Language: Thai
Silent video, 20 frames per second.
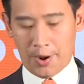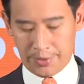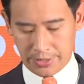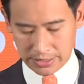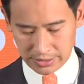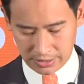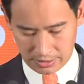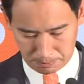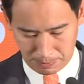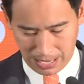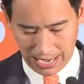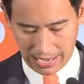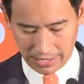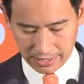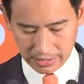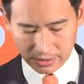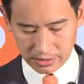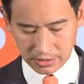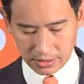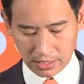รัฐบาล
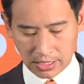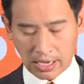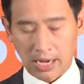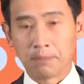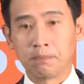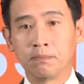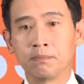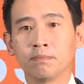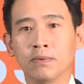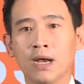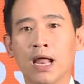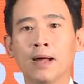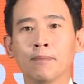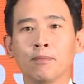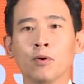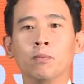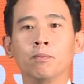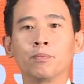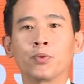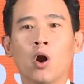นะครับและ
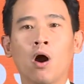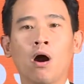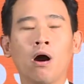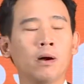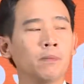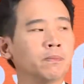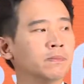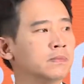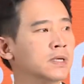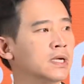ผมพร้อม